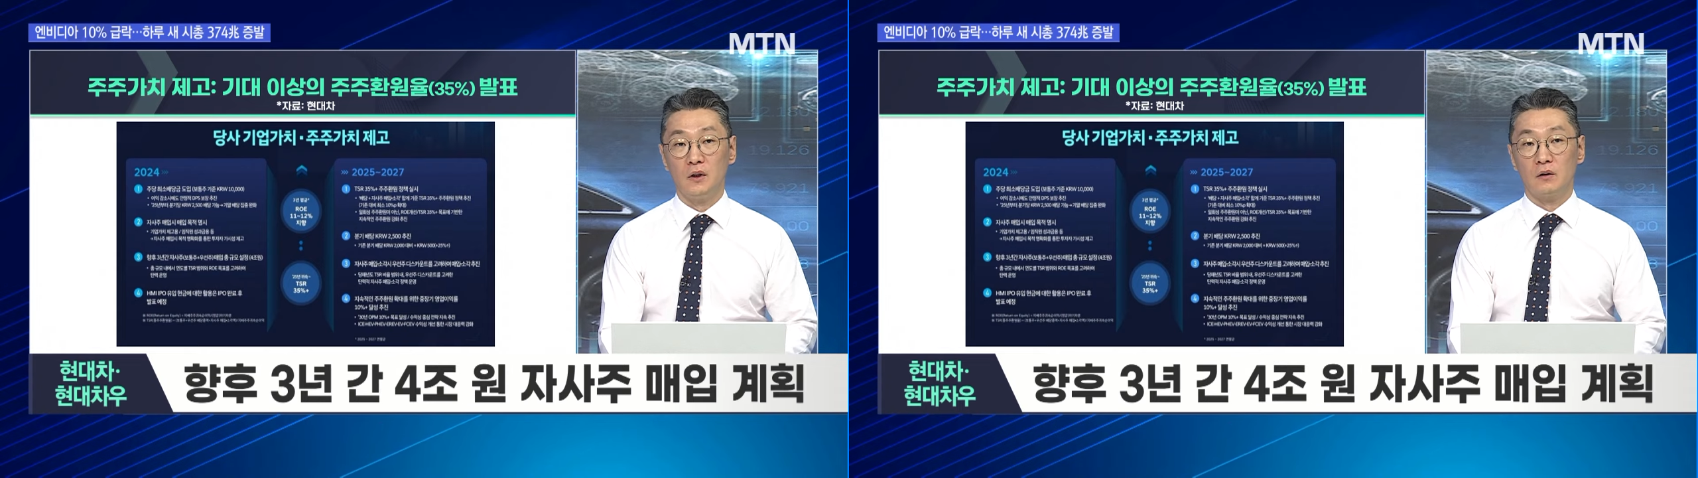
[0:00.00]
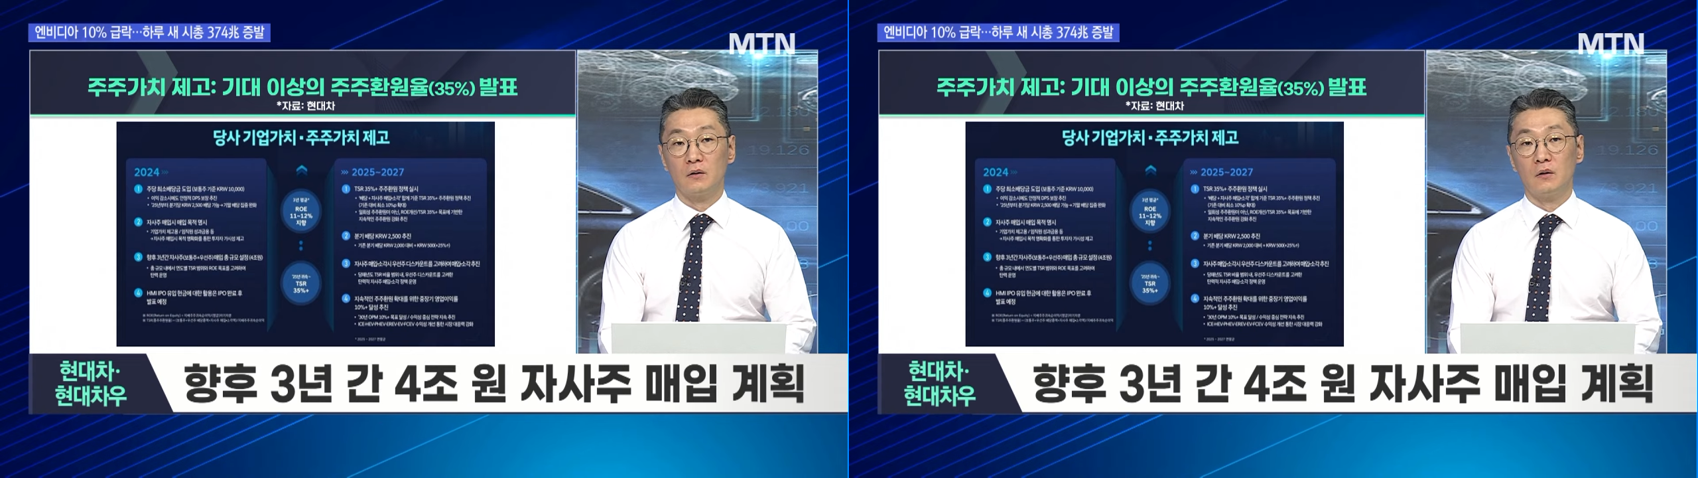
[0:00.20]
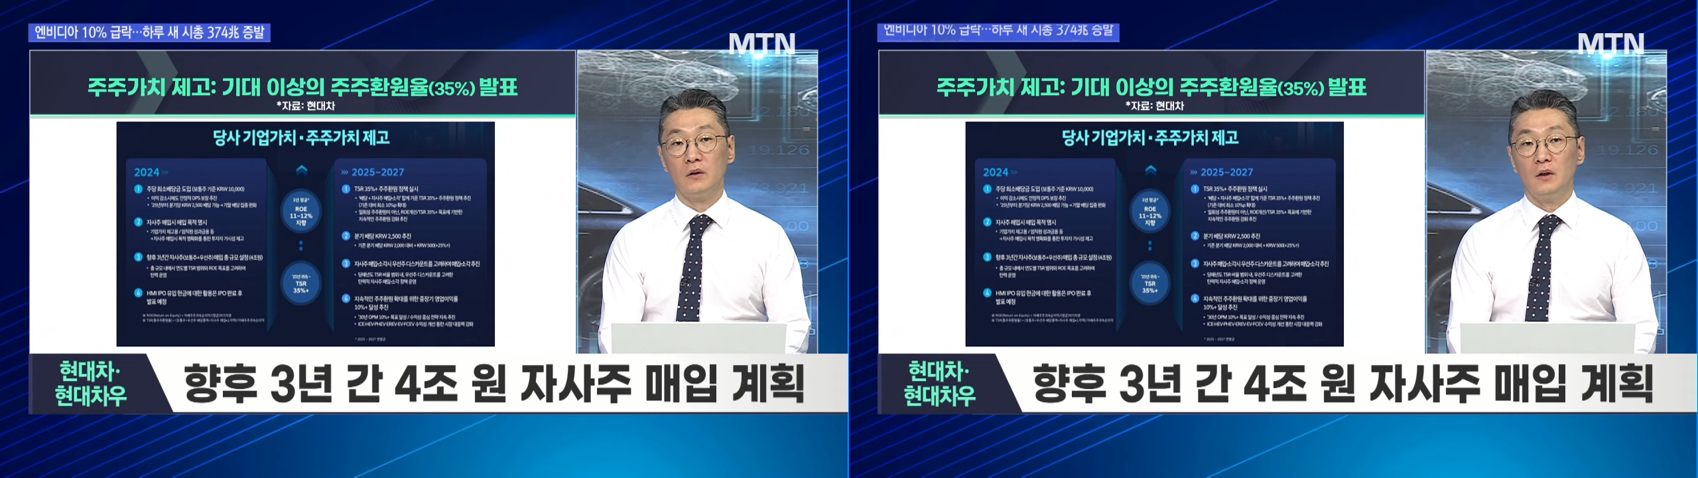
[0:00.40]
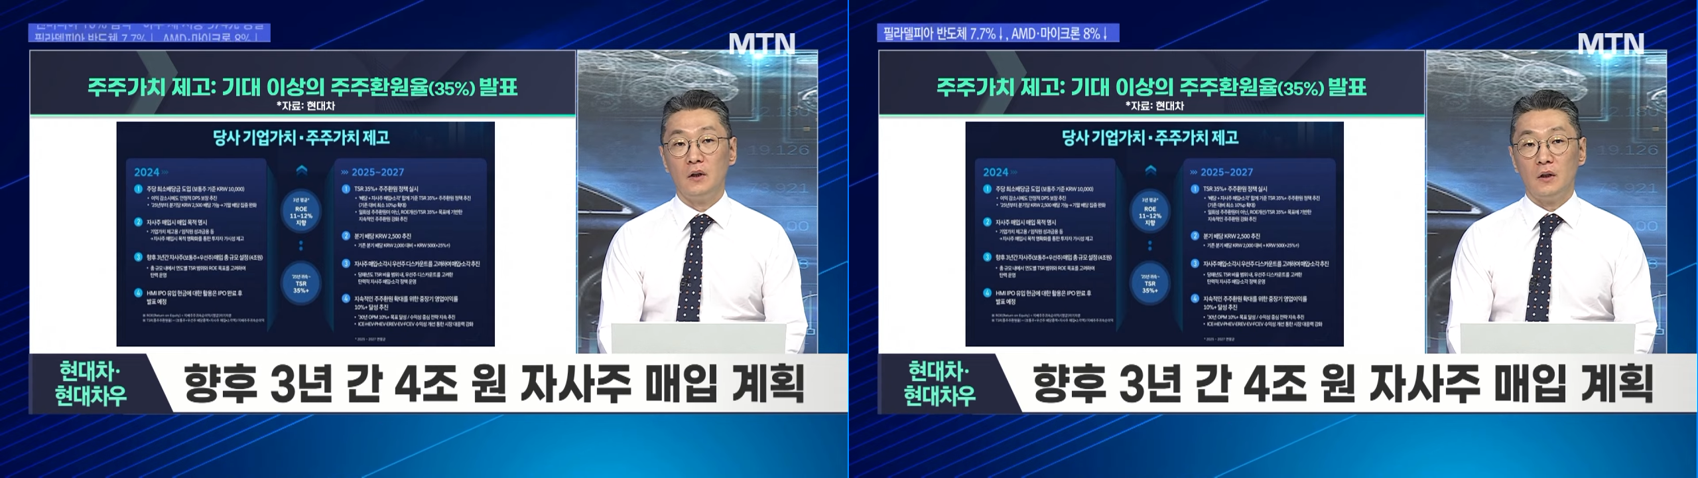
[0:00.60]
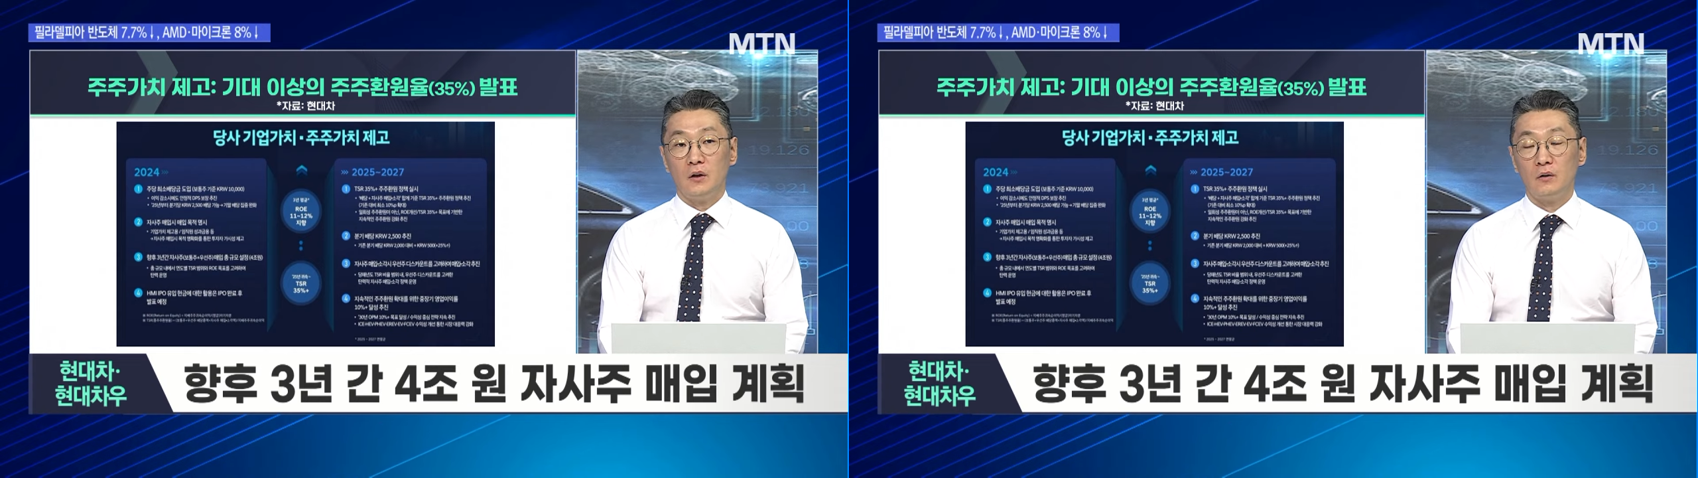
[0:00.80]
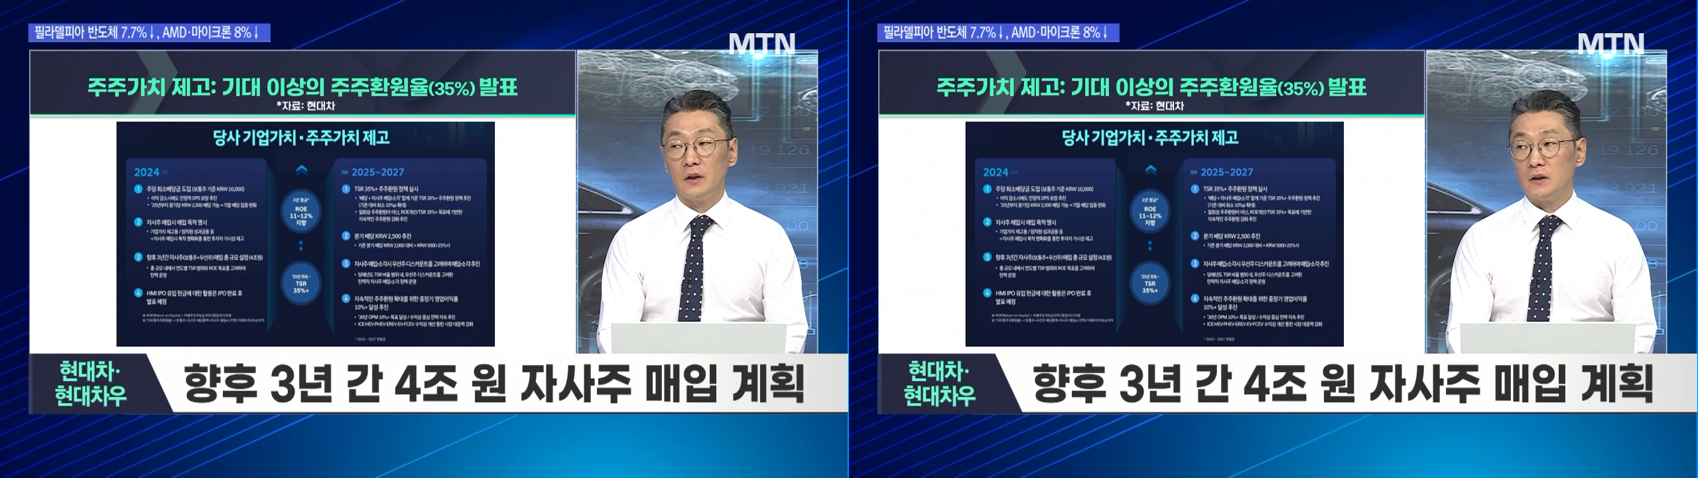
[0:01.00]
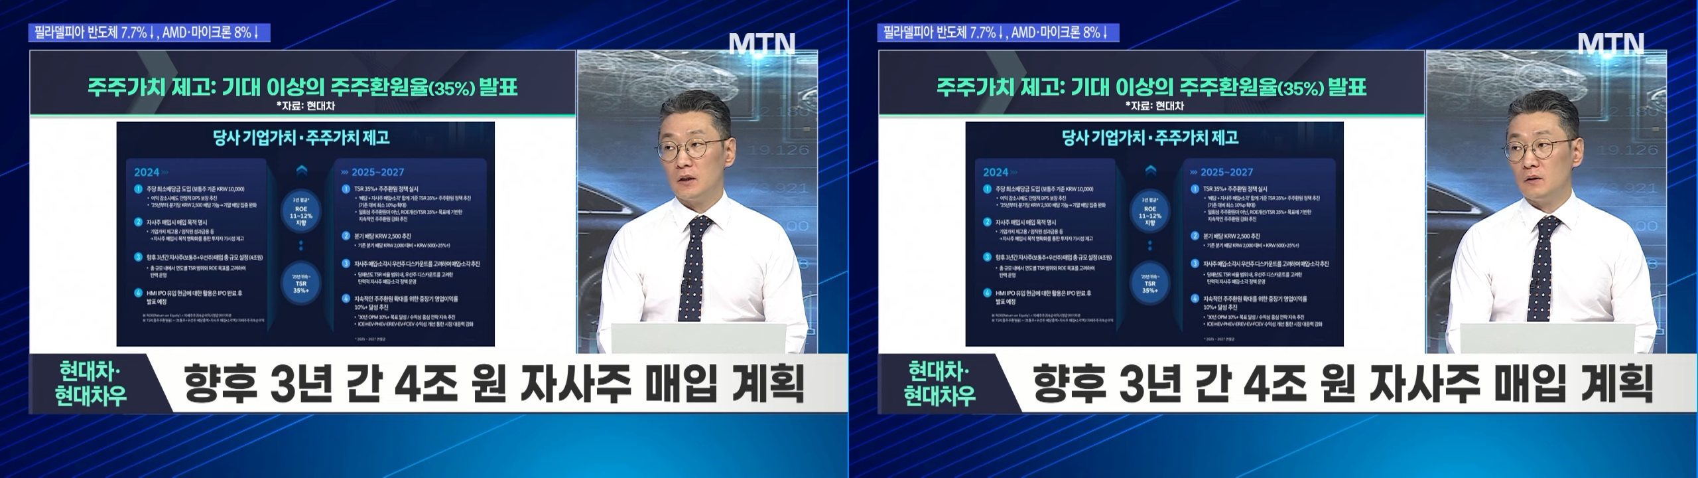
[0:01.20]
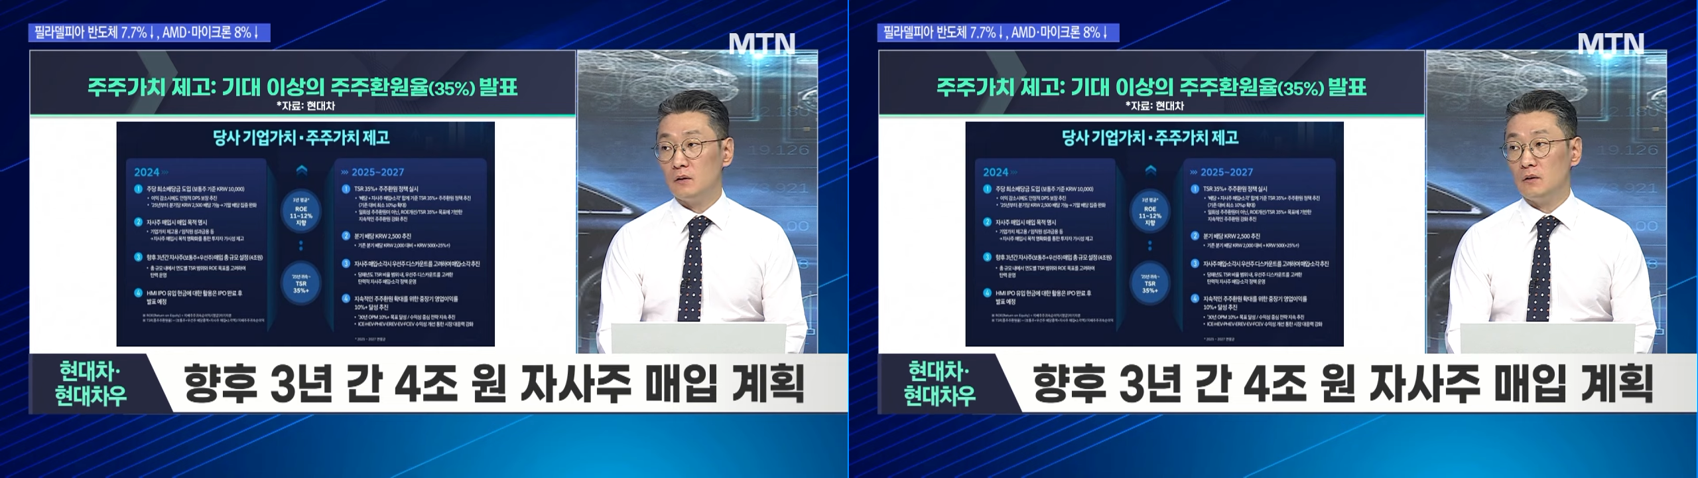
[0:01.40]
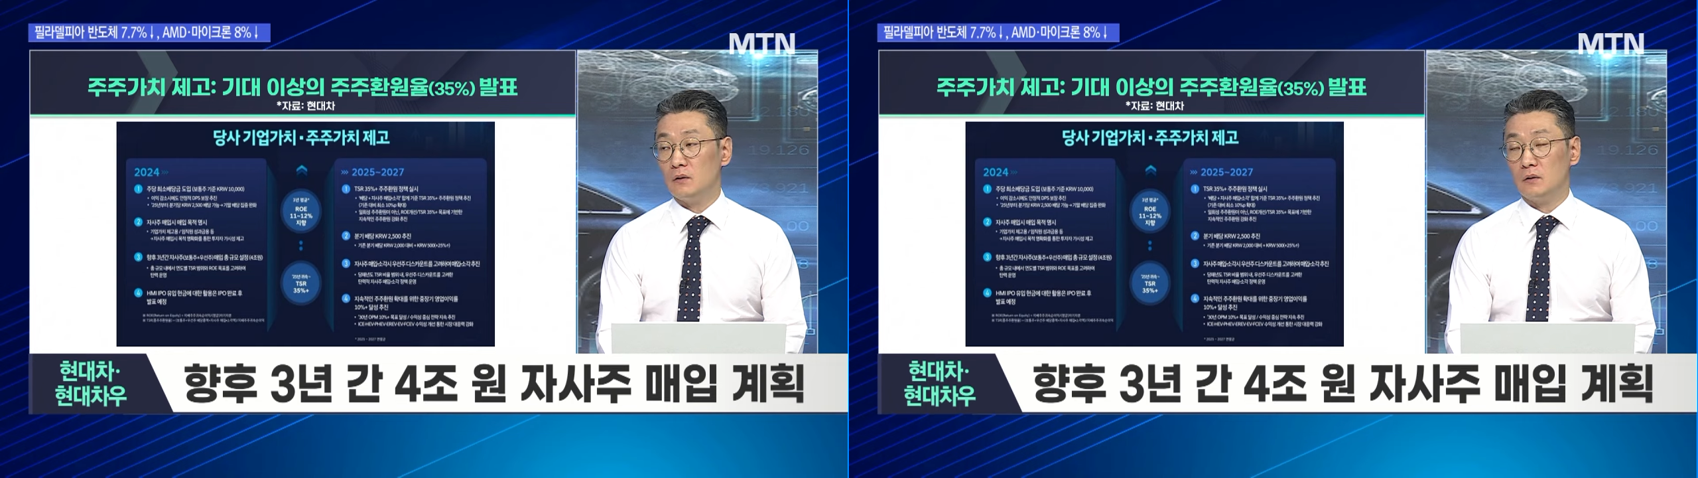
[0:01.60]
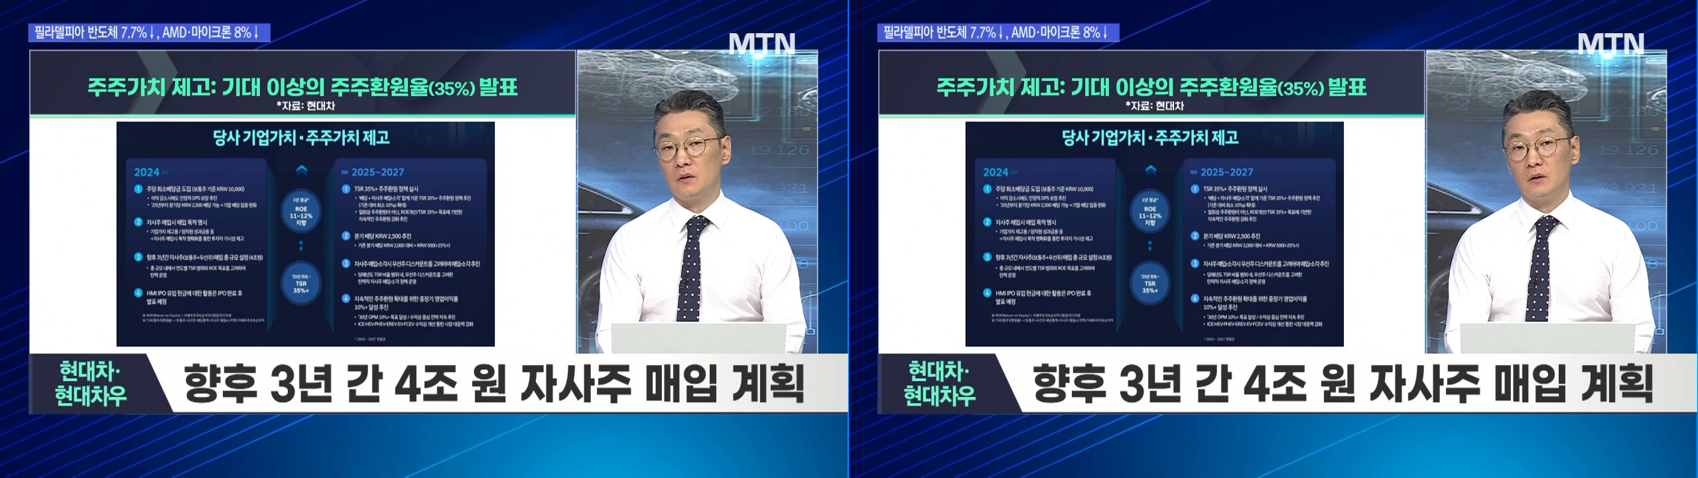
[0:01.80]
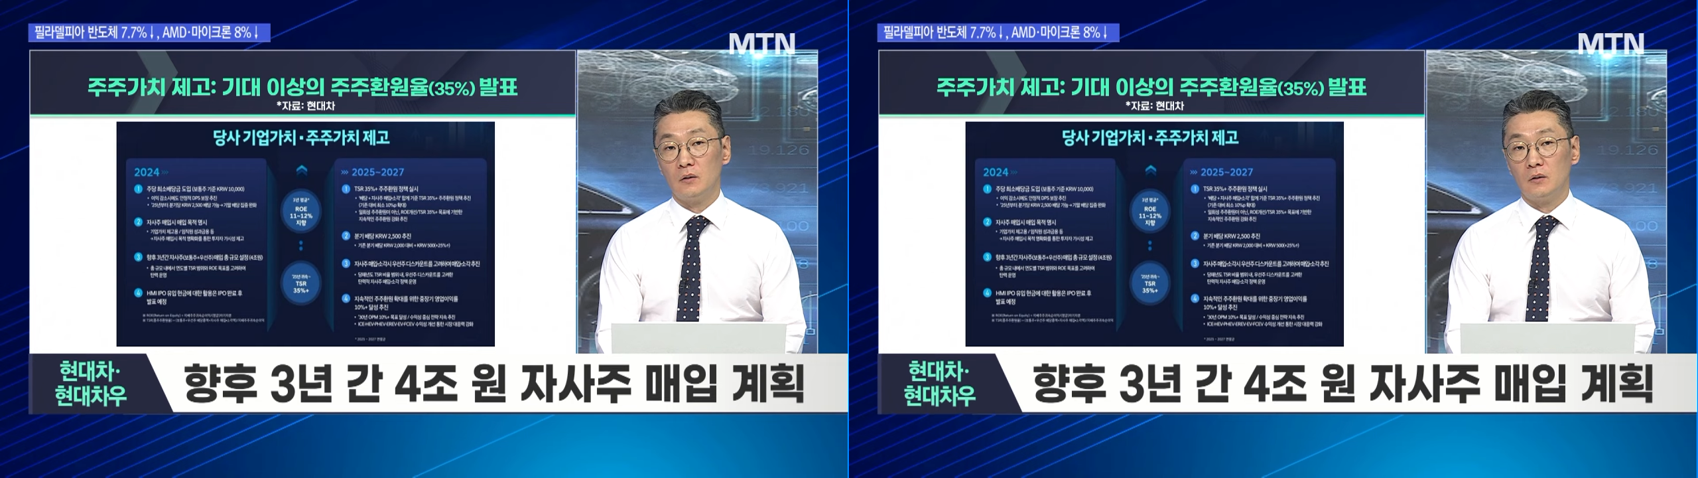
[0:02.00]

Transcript: 그래서 현대차는